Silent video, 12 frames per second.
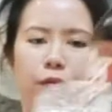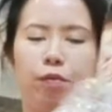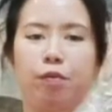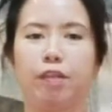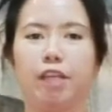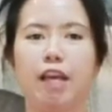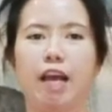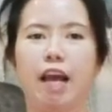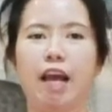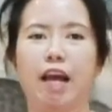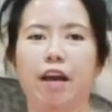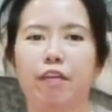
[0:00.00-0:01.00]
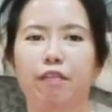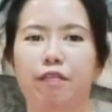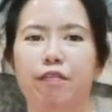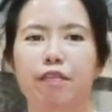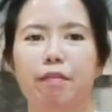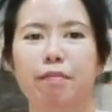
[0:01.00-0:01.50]
we have
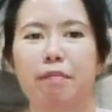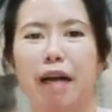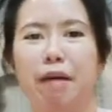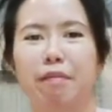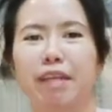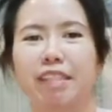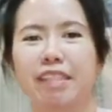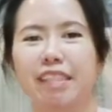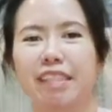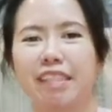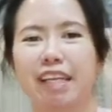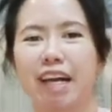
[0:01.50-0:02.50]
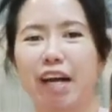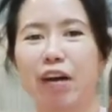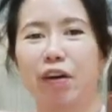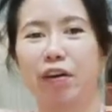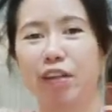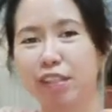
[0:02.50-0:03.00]

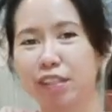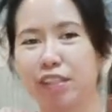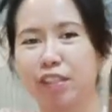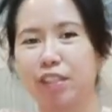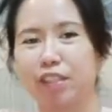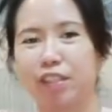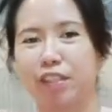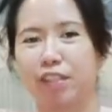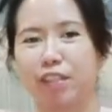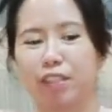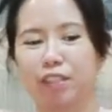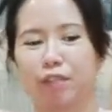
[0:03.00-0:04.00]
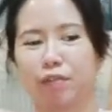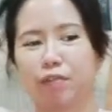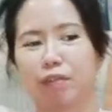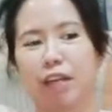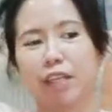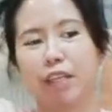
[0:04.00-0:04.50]
Mamacita oyster sauce. So,
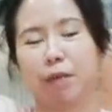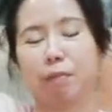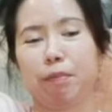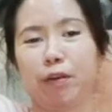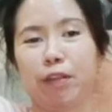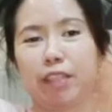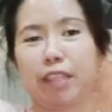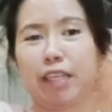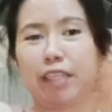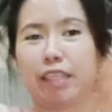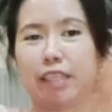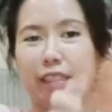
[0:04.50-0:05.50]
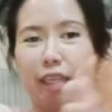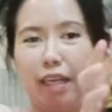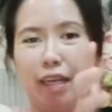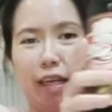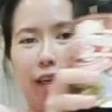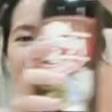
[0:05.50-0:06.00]
very important
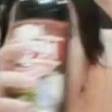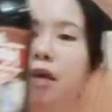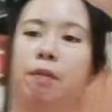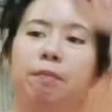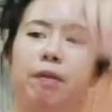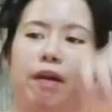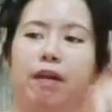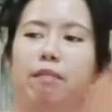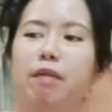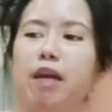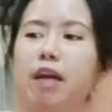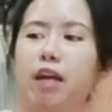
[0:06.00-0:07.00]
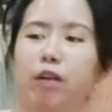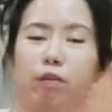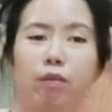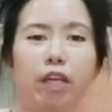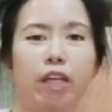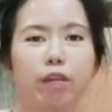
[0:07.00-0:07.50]
kasi pag mga
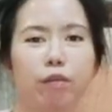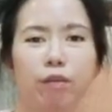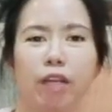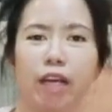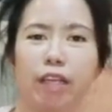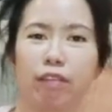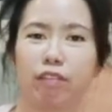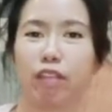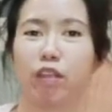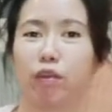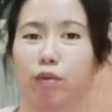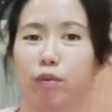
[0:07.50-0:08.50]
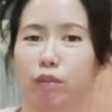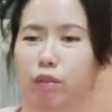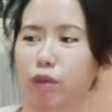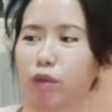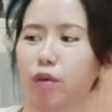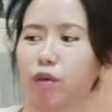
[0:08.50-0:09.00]
gulay-gulay yung
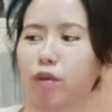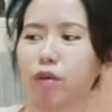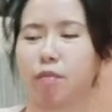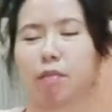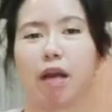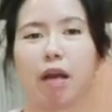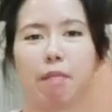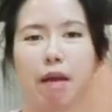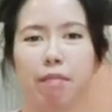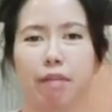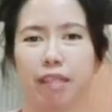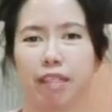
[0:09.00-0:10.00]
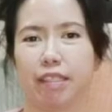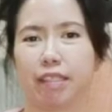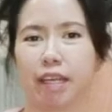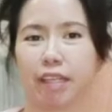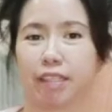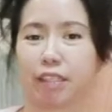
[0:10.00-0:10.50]
niluluto, yung mga
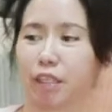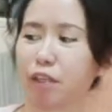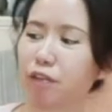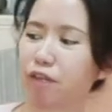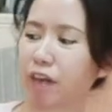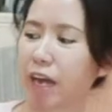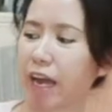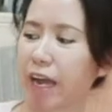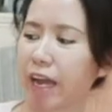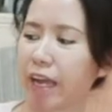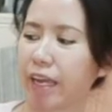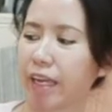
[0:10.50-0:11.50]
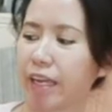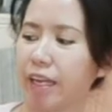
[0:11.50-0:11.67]
mabilisang stir-fry,